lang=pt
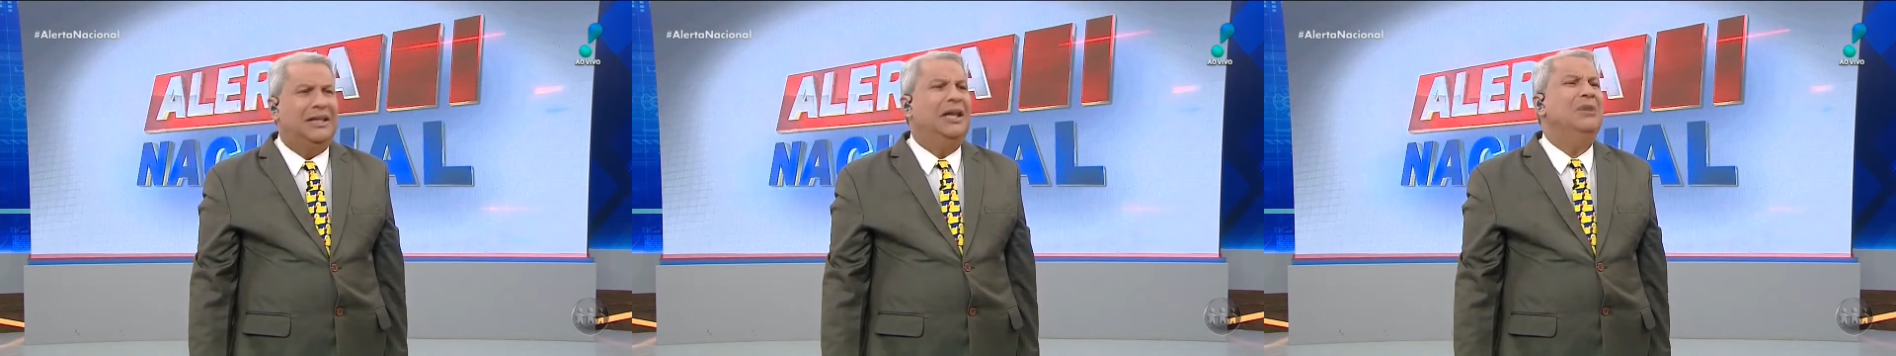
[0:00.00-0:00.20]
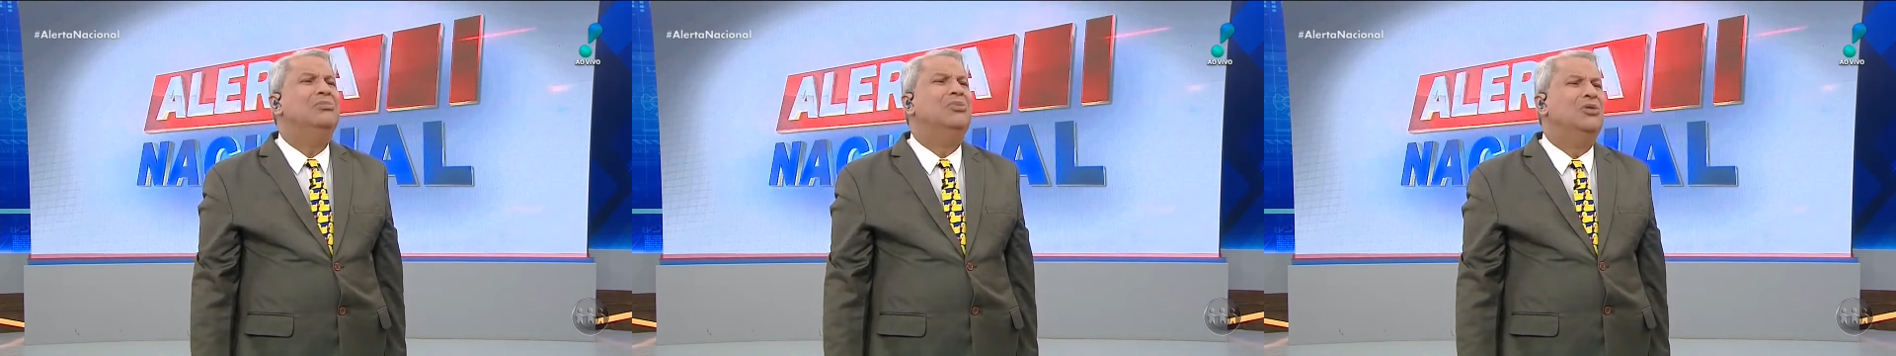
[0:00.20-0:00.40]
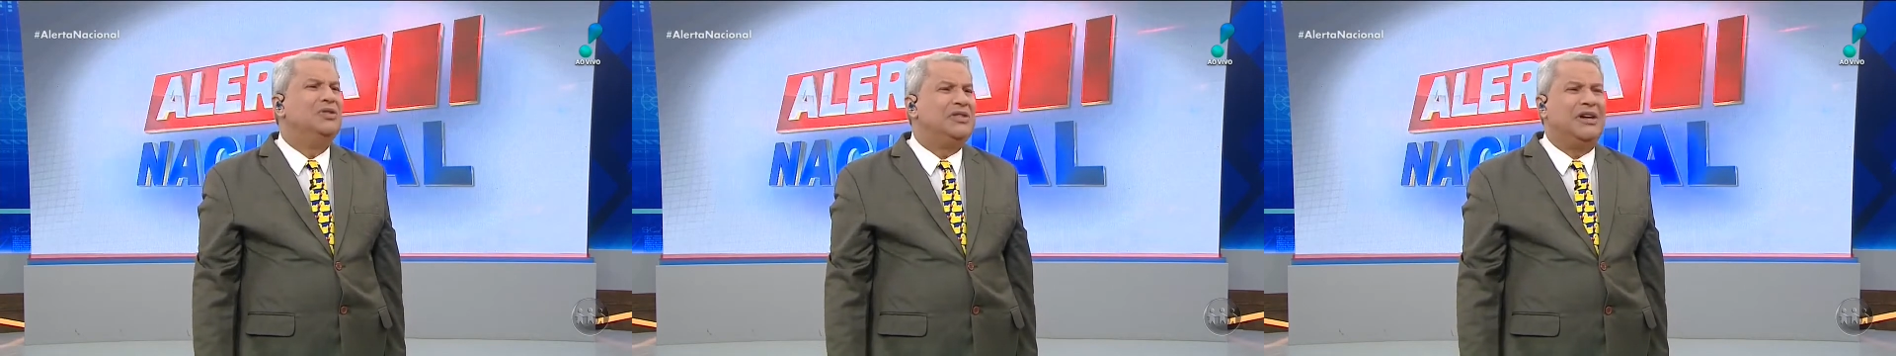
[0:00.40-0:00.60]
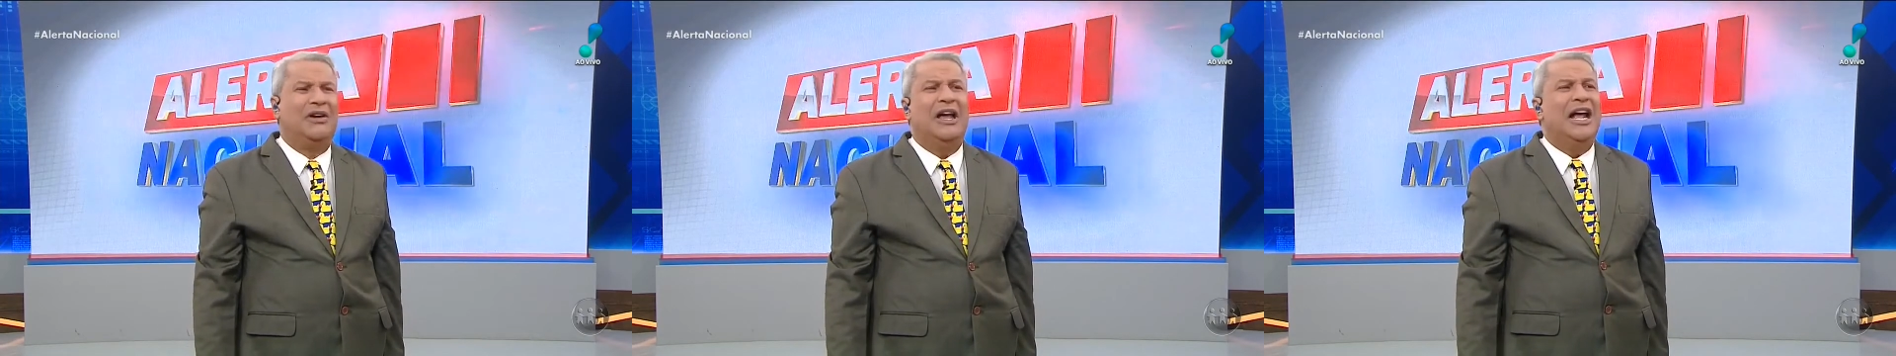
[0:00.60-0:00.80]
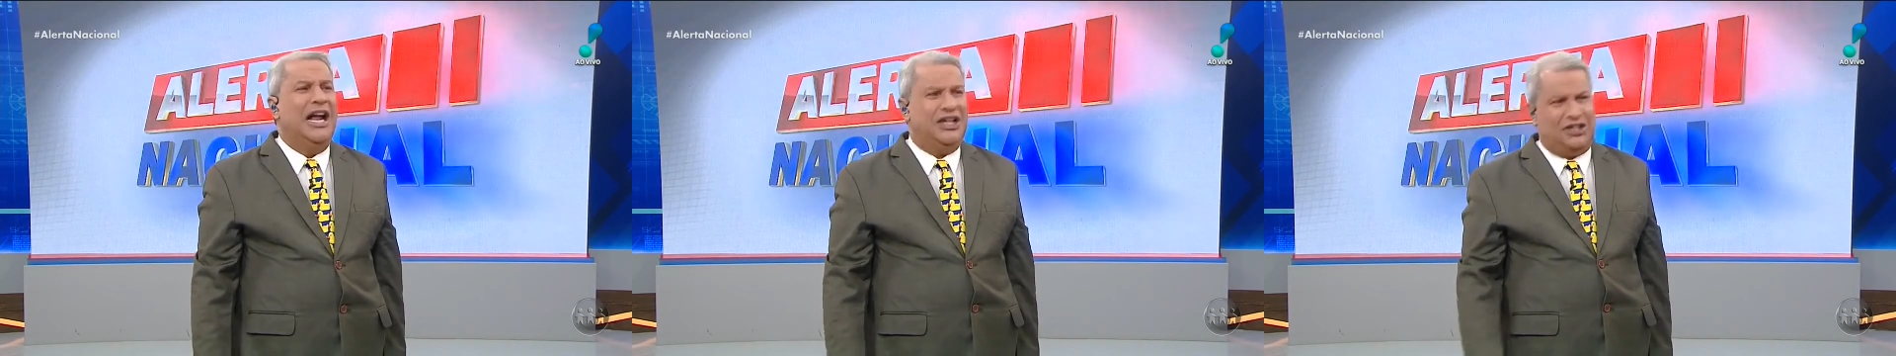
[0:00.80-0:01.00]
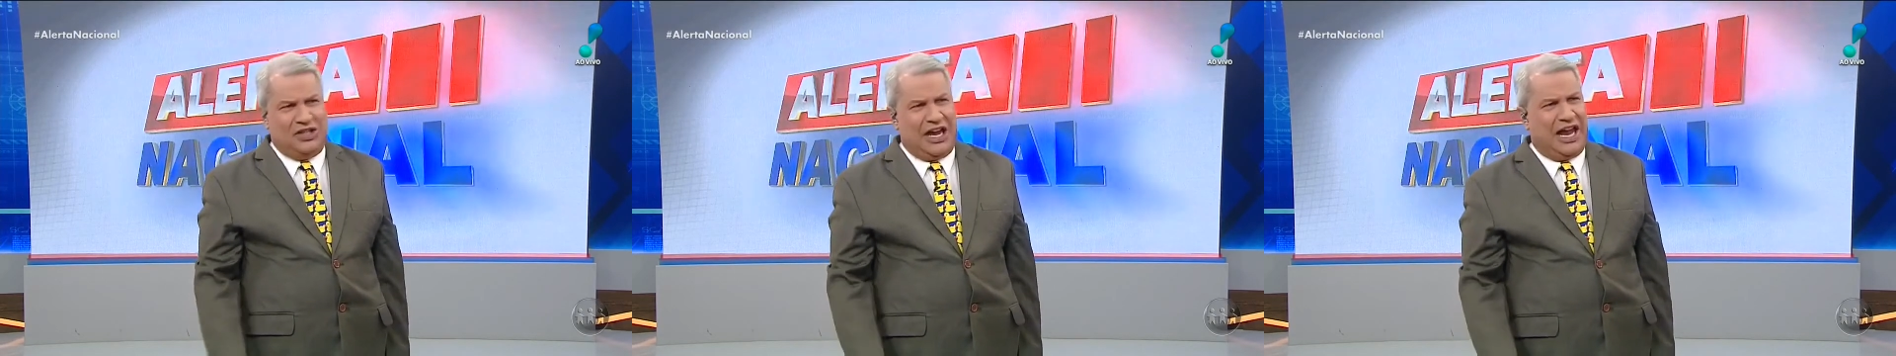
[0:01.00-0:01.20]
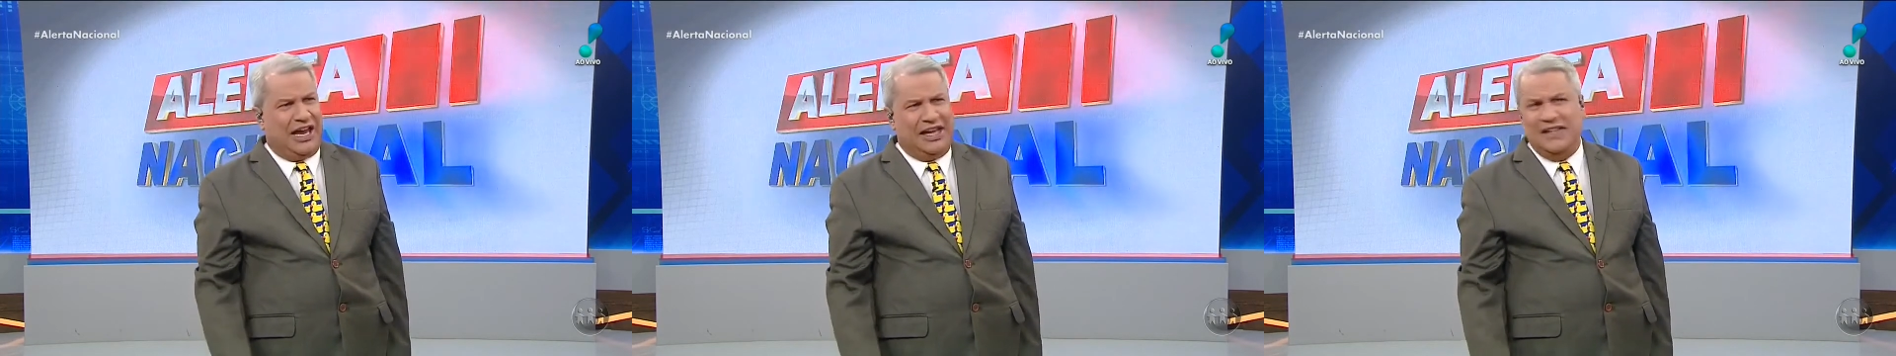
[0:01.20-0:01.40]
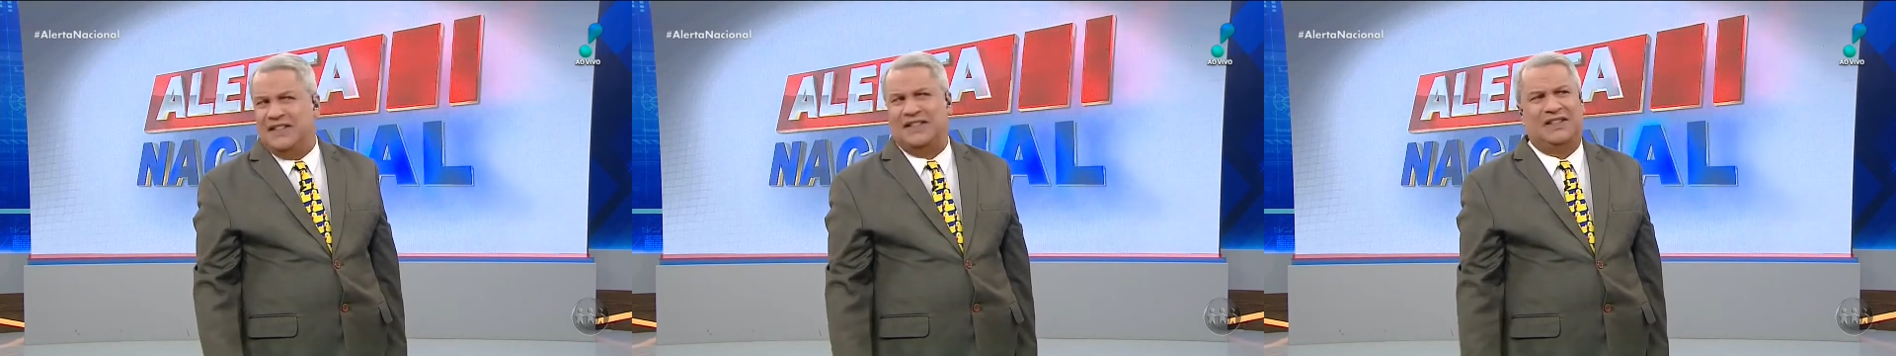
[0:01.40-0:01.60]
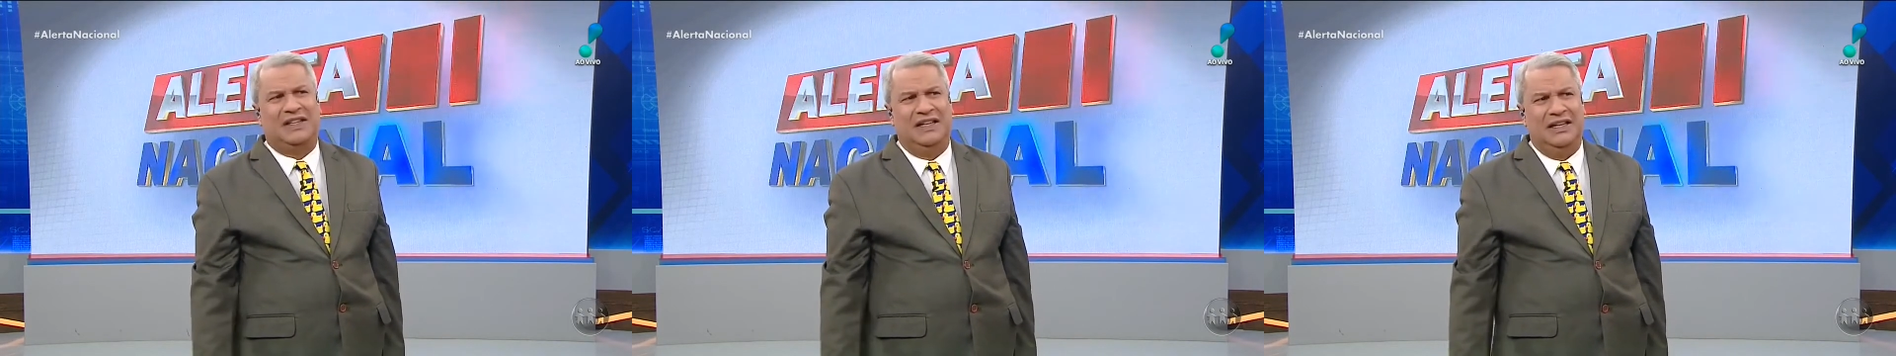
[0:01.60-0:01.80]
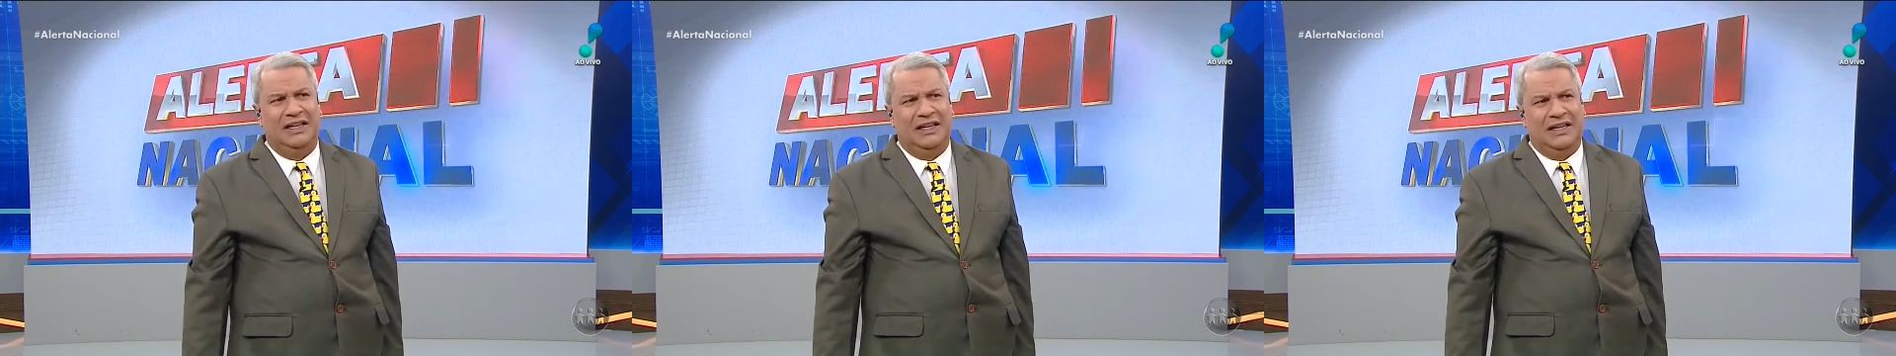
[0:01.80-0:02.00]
Que música? É jazz?